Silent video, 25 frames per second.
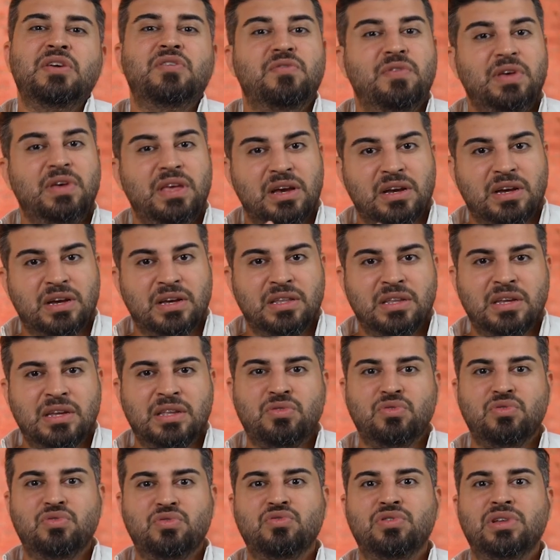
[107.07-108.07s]
ve yakınlık
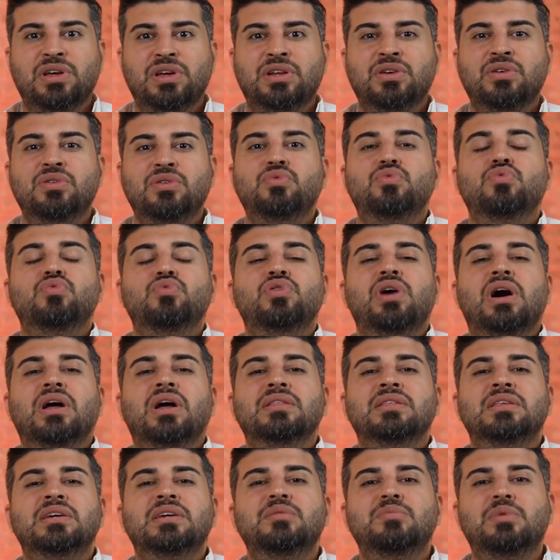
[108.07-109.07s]
duyguları
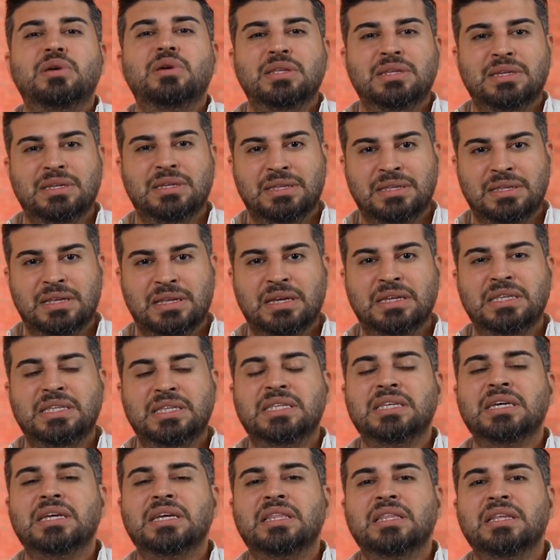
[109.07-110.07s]
uyandırmadığında
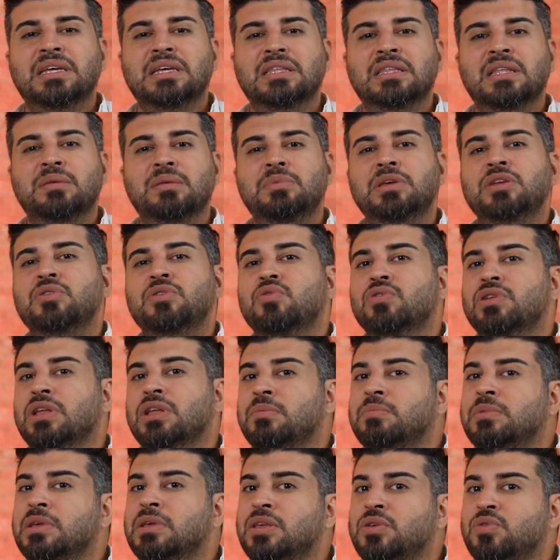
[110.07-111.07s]
sıklığında bir
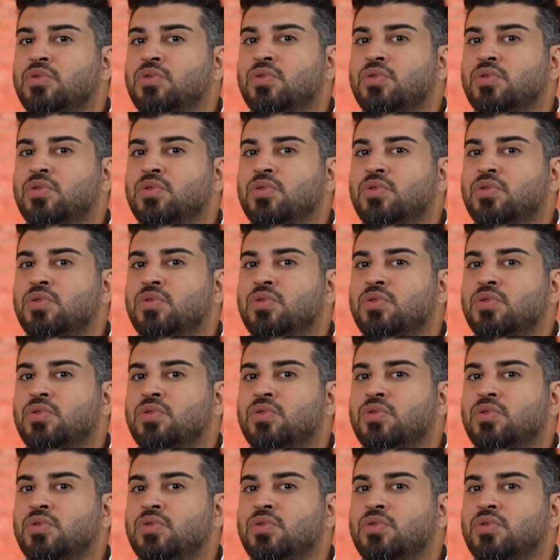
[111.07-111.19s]
önemi